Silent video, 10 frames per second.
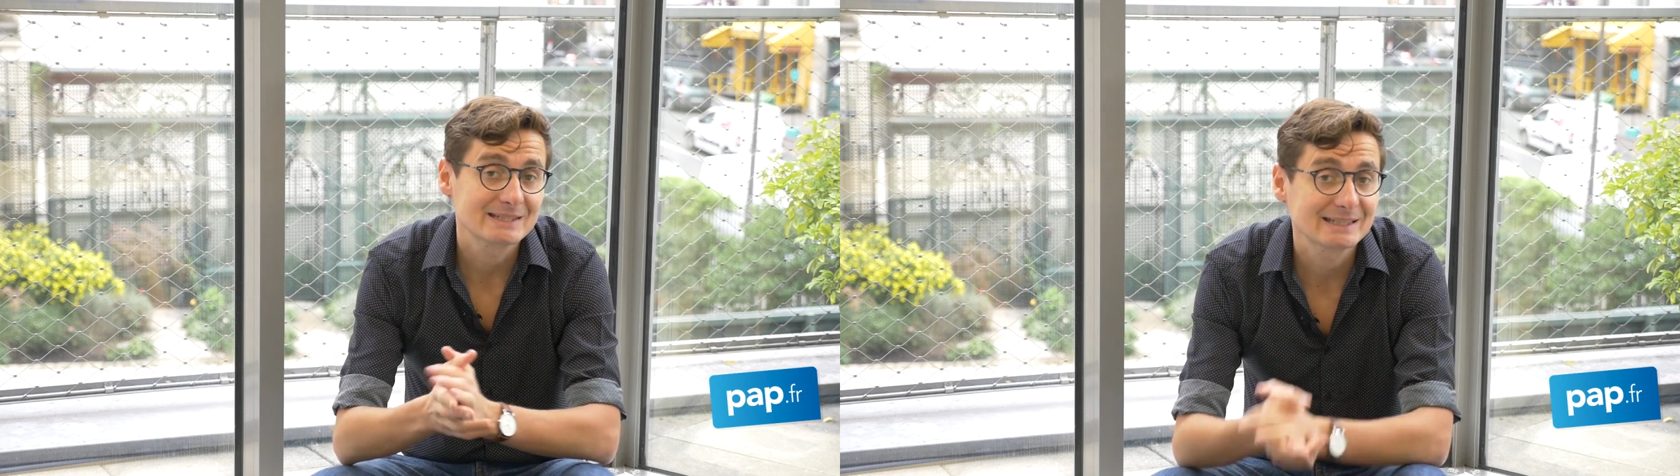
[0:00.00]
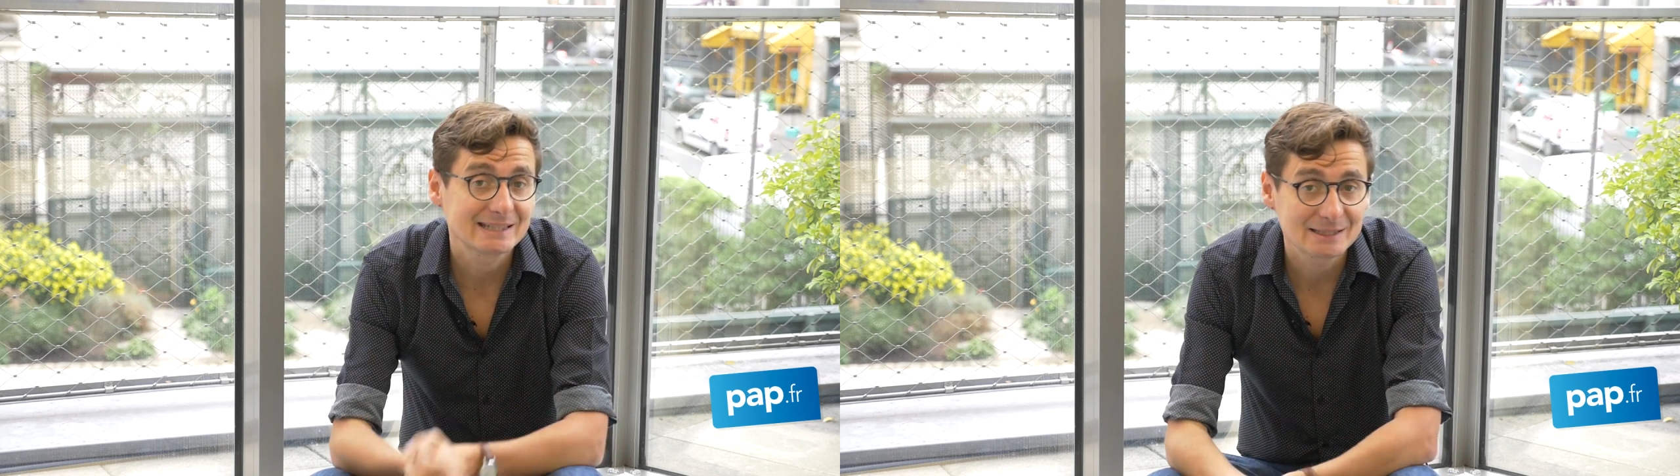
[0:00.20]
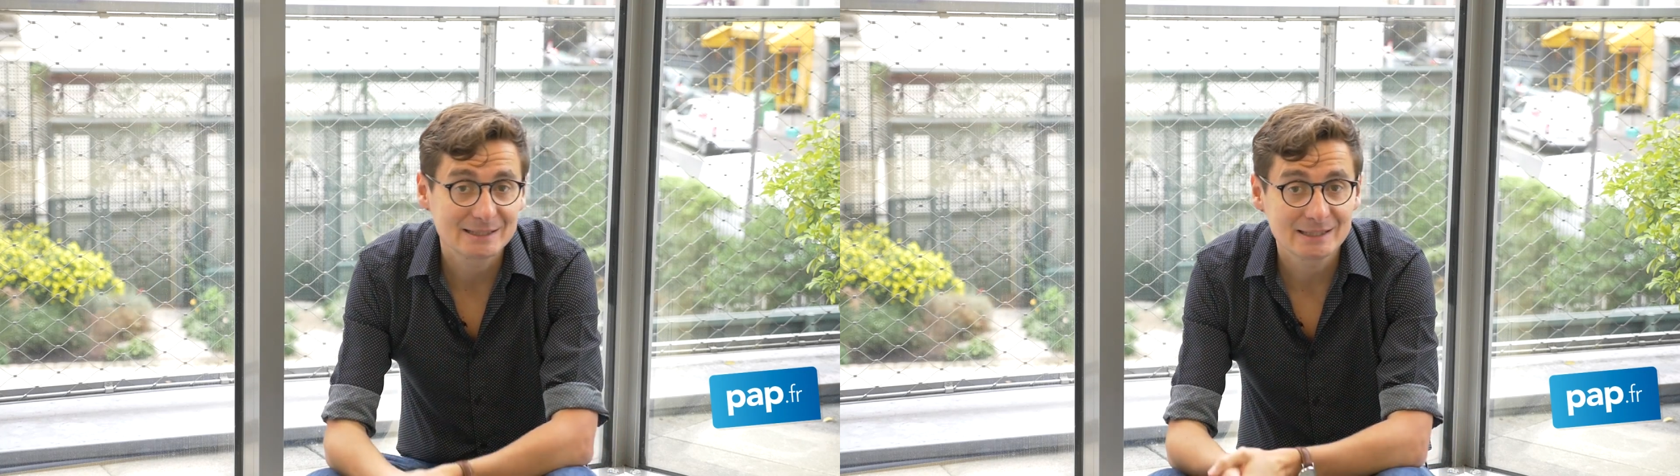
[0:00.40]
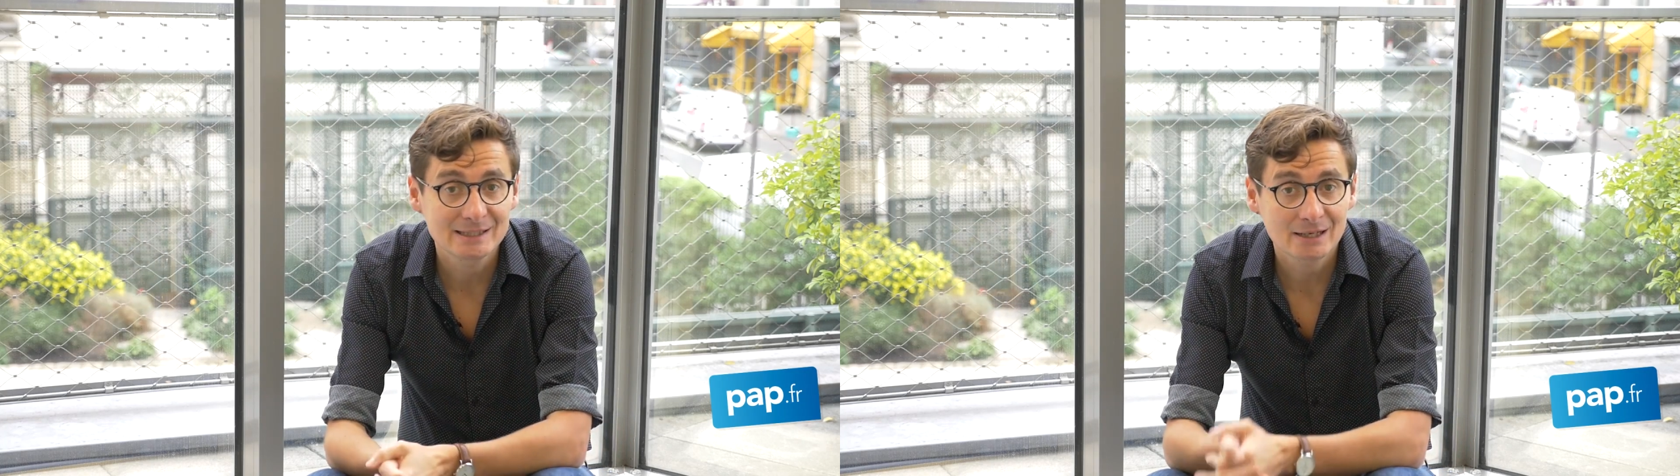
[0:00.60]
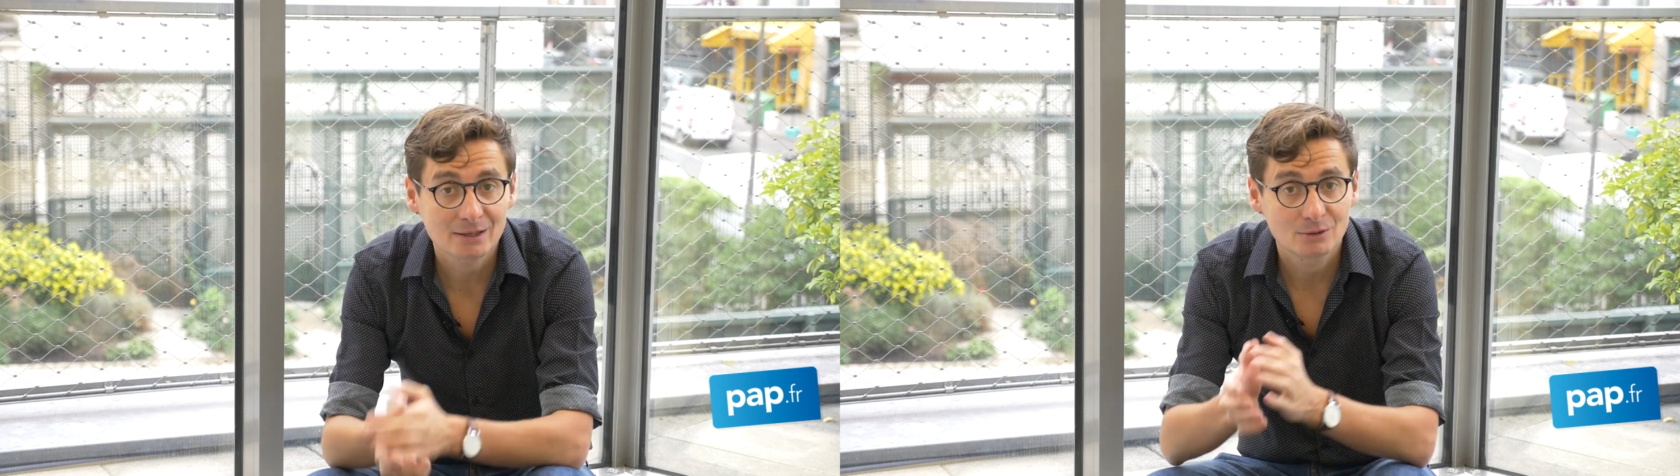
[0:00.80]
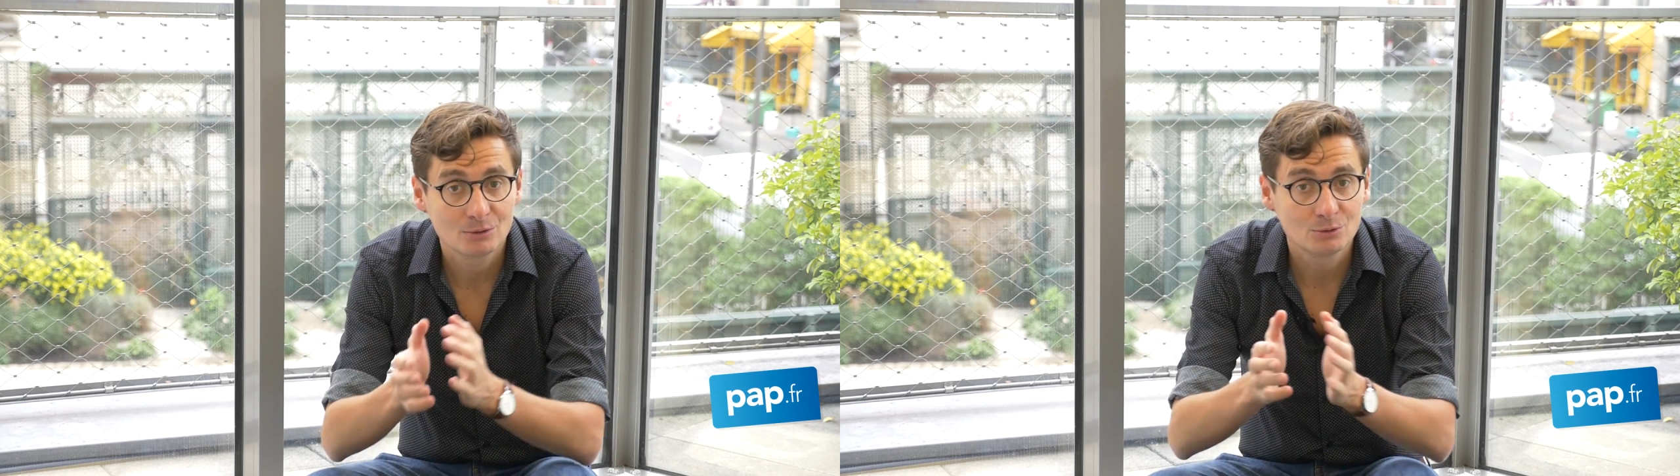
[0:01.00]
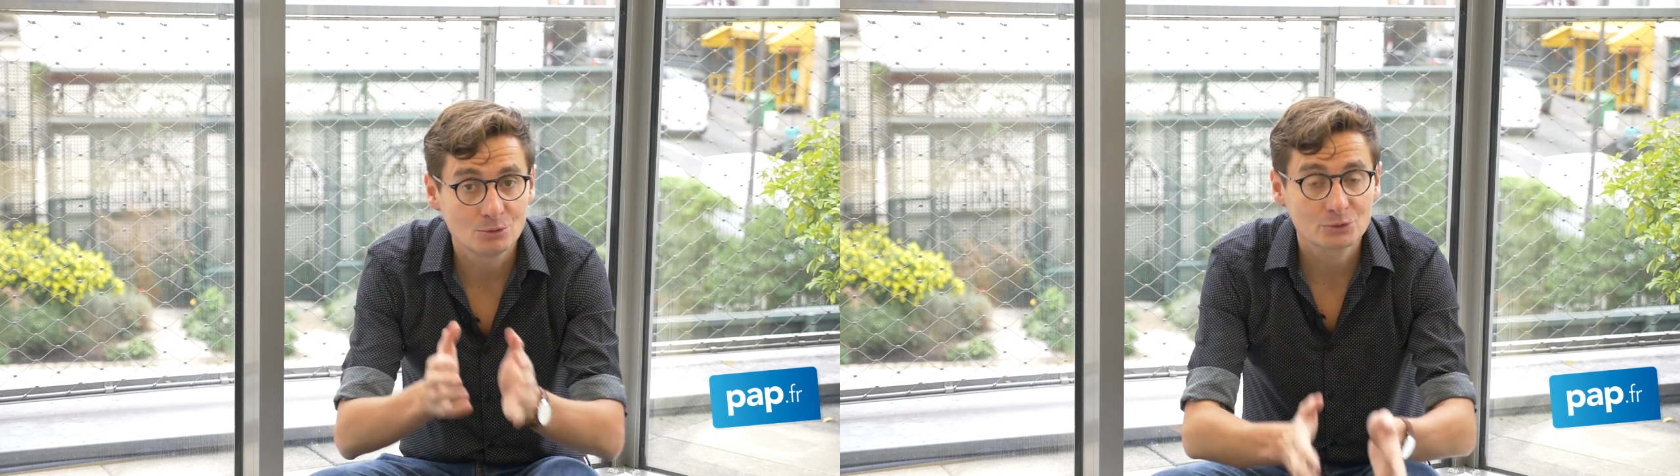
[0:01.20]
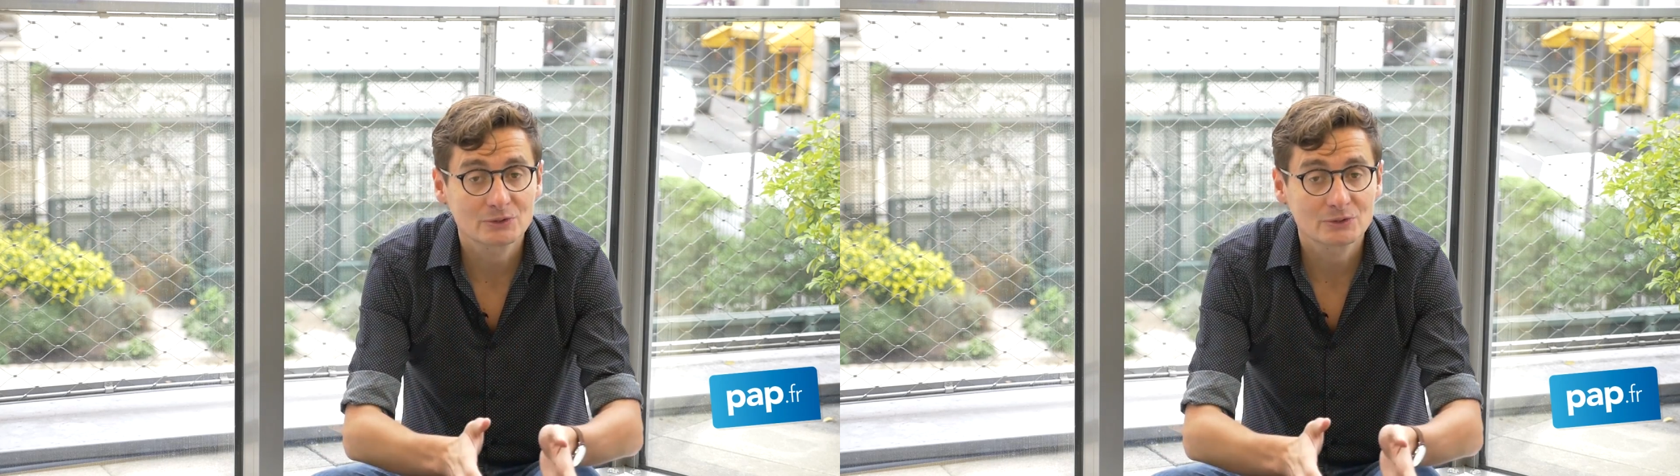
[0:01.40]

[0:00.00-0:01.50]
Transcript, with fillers: c'est-à-dire le